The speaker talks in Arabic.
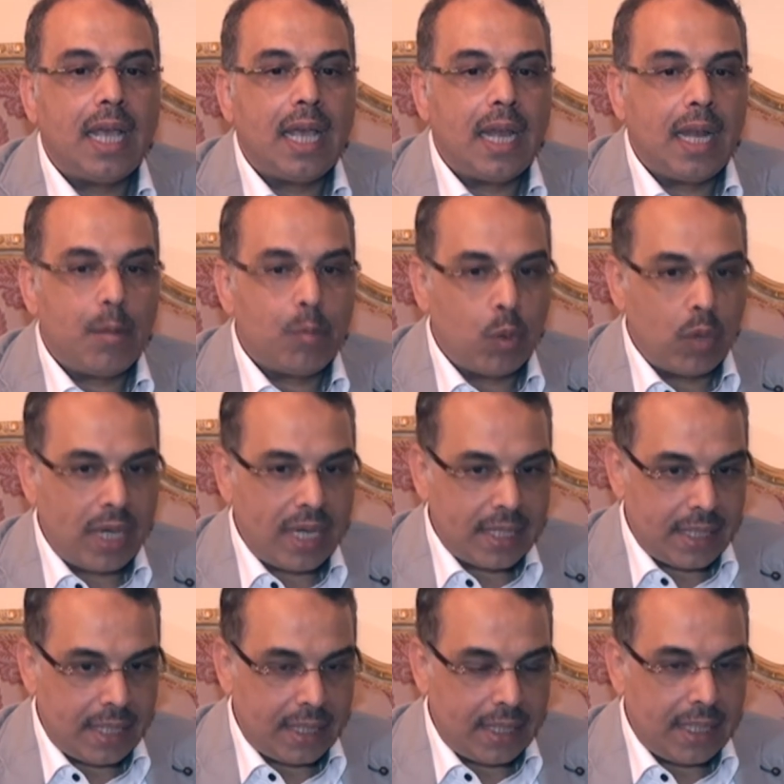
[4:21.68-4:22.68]

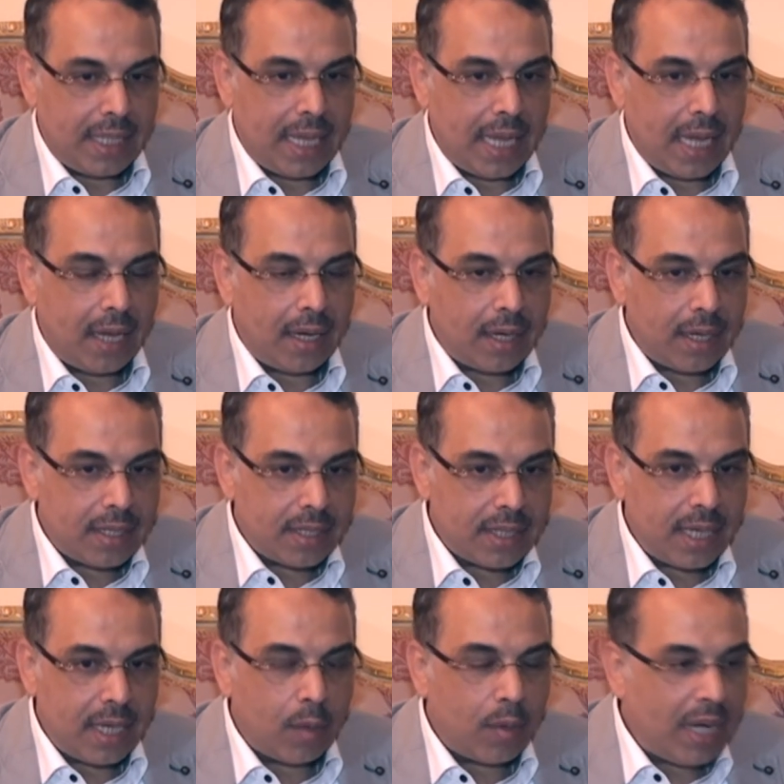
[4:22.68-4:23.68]
المنجزات
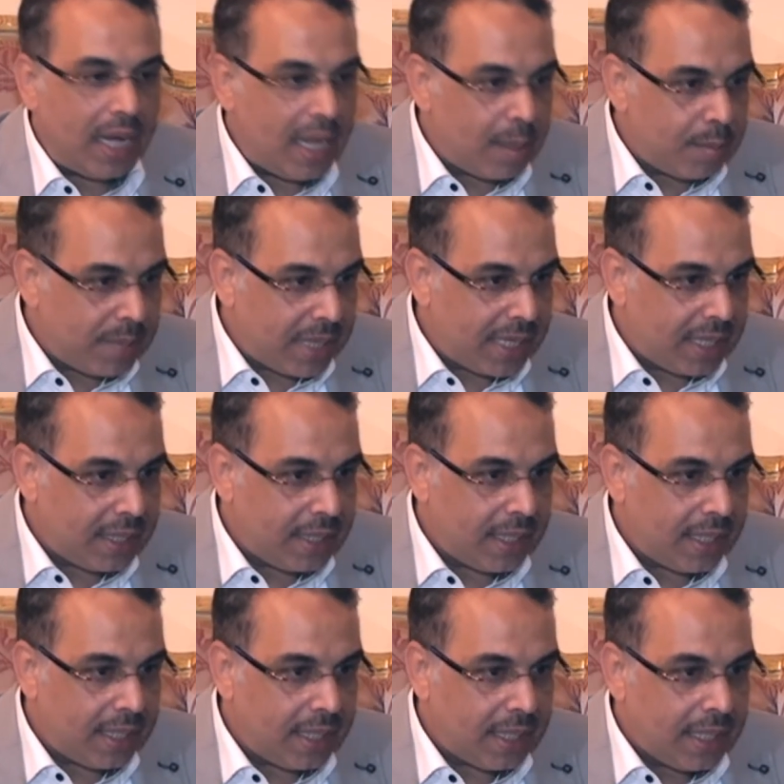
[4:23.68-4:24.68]
الرئيسيه والهامه
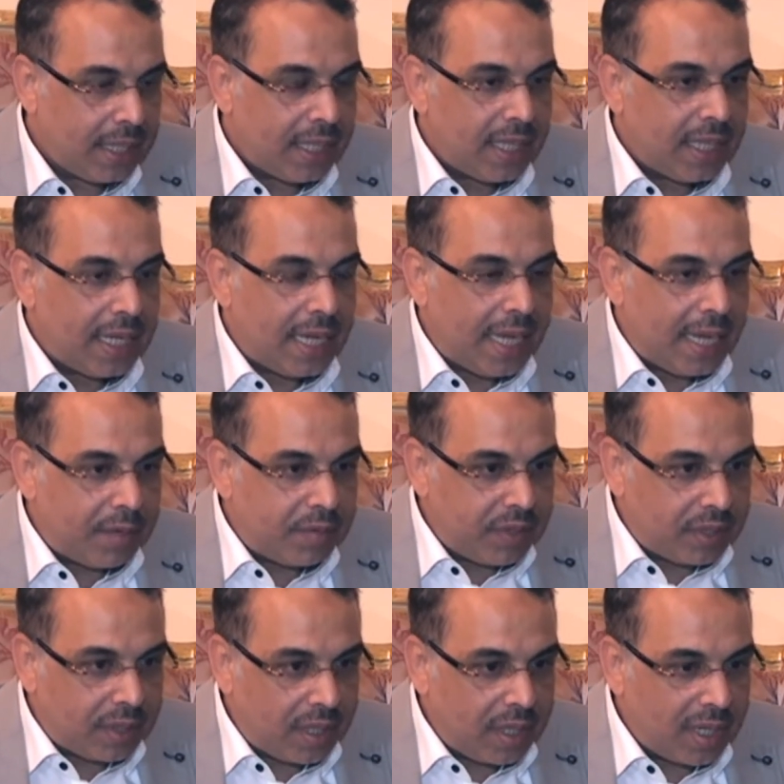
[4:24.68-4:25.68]
جدا في
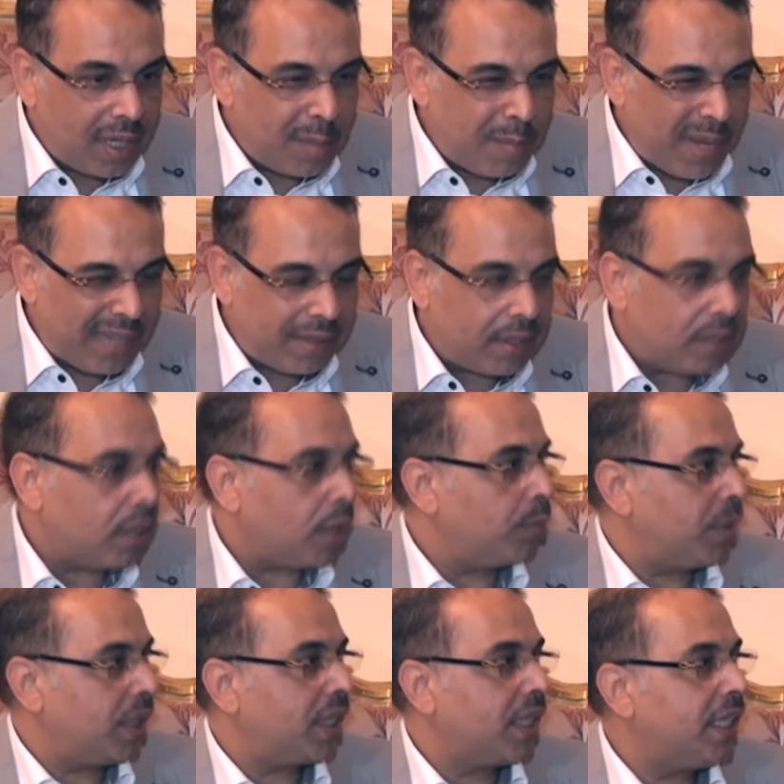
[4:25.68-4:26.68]
طريق البحث
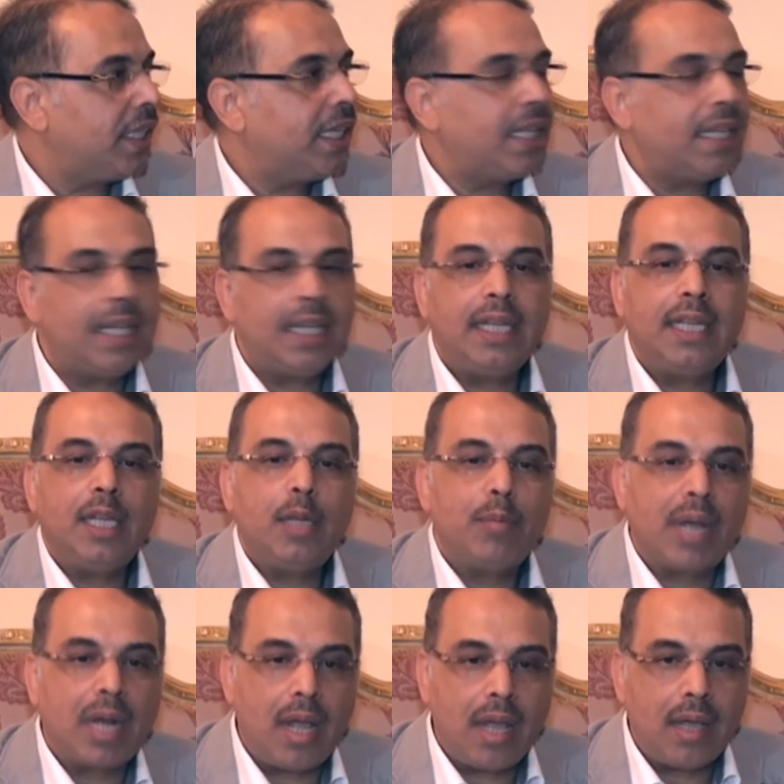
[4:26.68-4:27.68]
التطبيقي لان
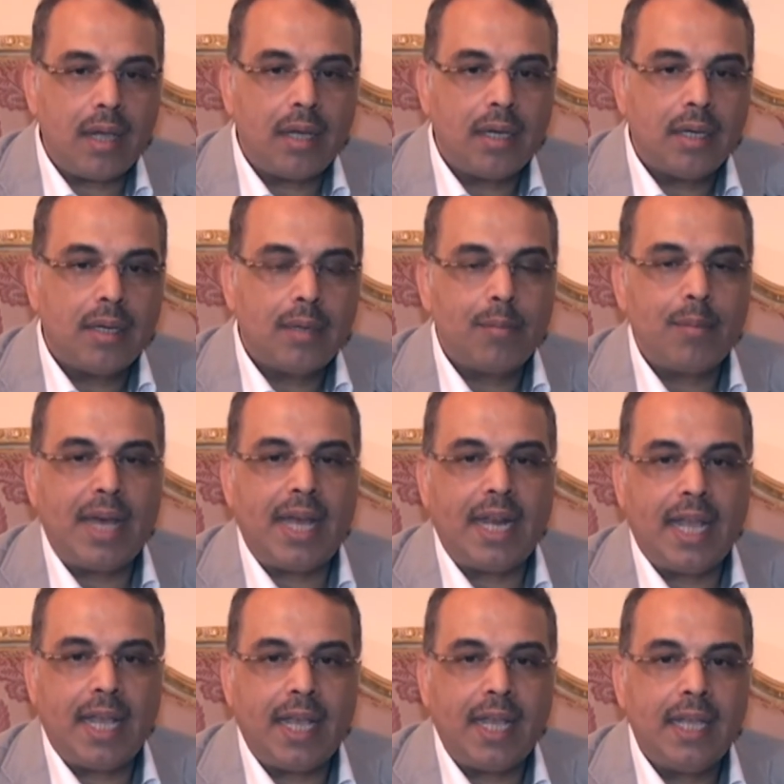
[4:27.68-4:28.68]
البراءه
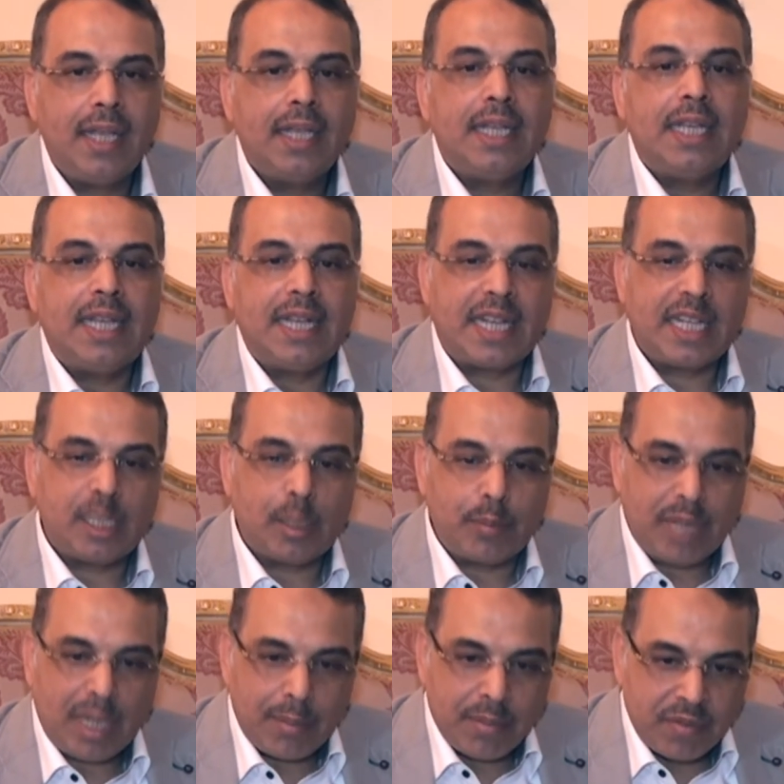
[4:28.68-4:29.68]
معناها انك انت
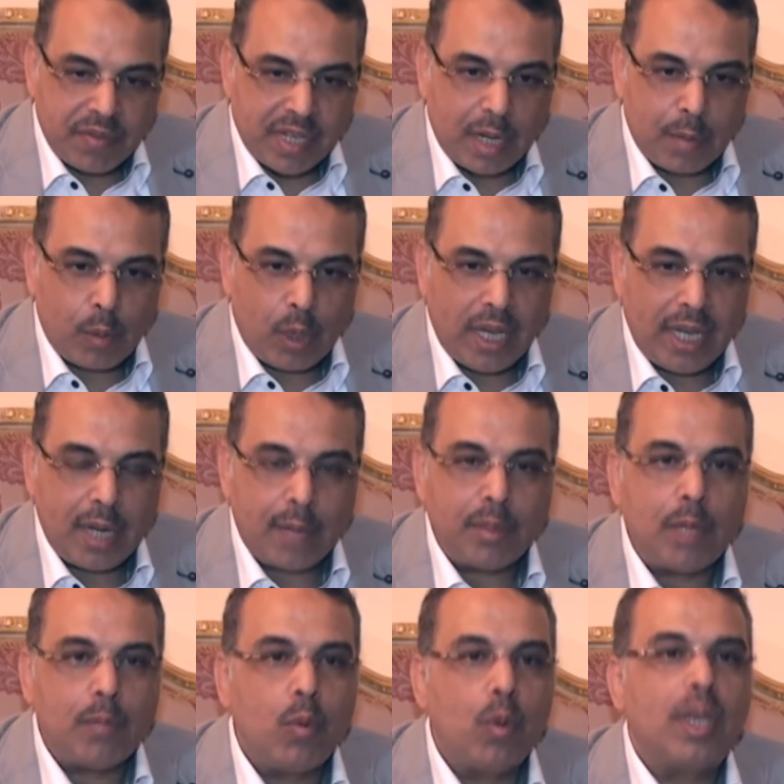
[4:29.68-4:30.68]
بتحمي فكره معينه من
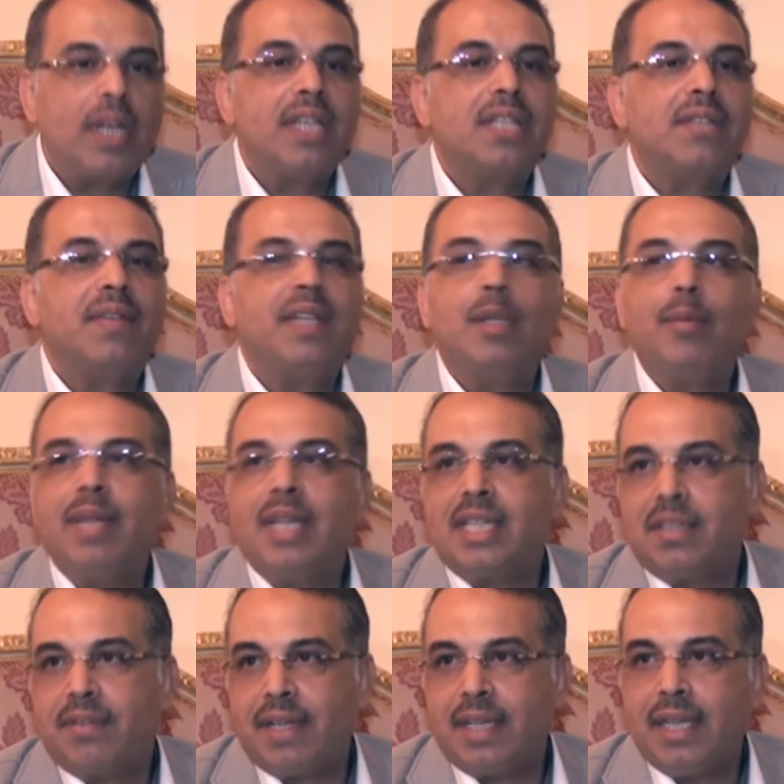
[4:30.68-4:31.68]
الممكن الاستفاده منها
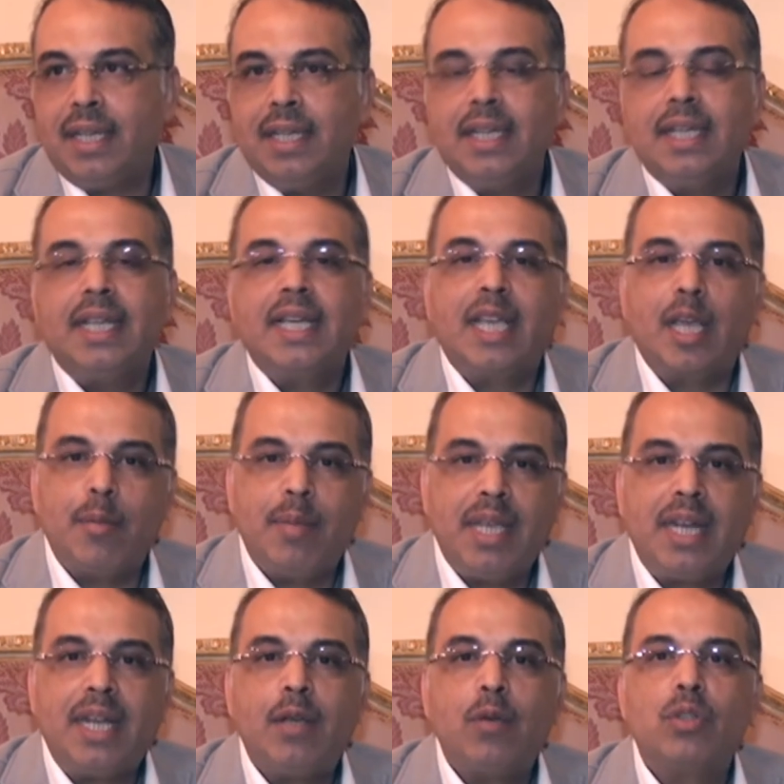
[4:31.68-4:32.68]
استفاده
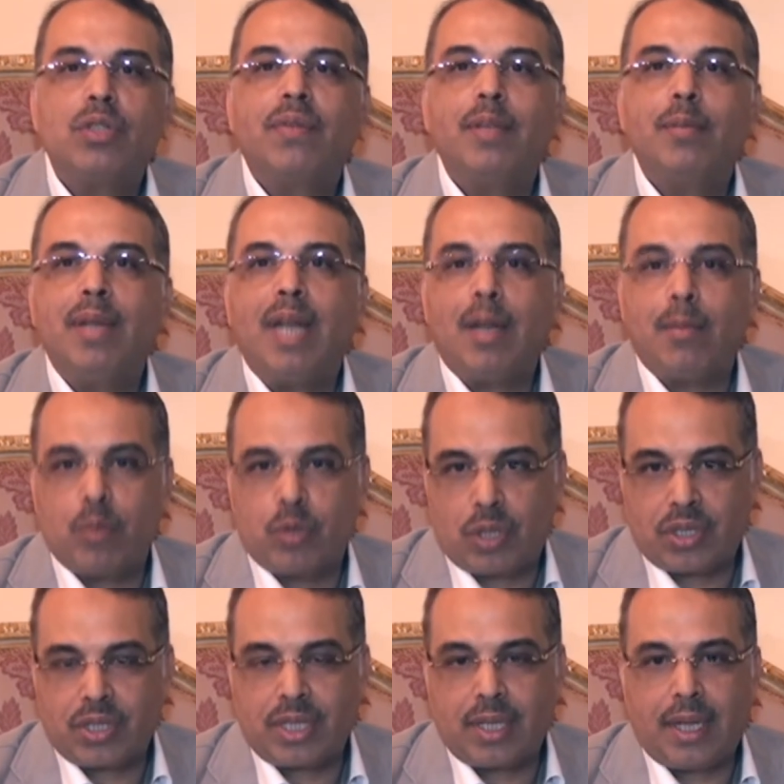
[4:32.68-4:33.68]
كبيره واستفاد منها على المستوى
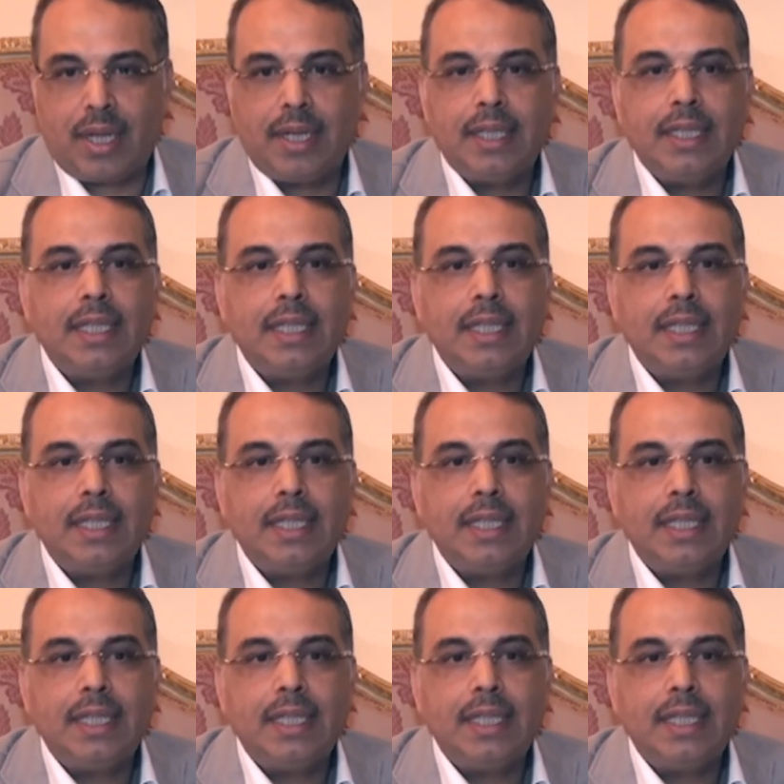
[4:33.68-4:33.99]
الصناعي